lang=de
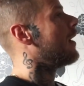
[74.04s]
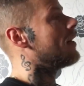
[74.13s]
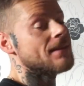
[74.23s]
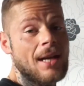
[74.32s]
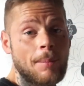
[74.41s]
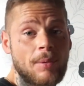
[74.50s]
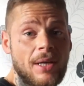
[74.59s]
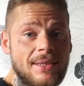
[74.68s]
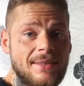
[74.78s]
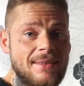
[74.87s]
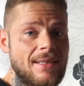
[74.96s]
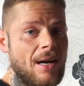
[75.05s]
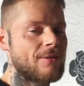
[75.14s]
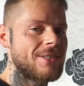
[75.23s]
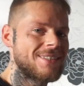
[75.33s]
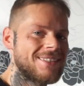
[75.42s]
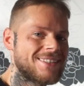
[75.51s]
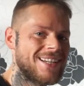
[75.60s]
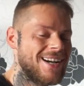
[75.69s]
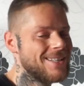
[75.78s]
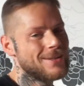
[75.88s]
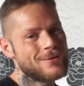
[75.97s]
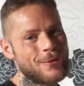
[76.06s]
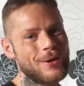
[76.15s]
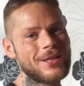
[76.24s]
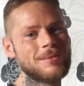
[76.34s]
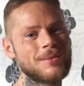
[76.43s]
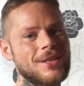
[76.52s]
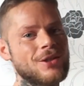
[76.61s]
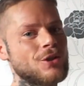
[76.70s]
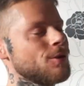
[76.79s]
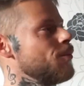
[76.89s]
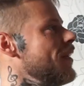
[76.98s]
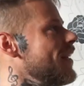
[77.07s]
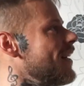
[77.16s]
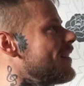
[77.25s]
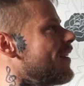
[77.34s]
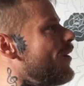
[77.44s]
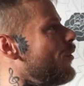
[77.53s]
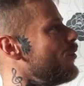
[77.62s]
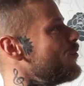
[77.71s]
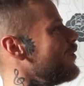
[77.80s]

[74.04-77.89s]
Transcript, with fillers: alles abkratzen darf. Richtig geil, da freue ich mich jetzt schon mega drauf.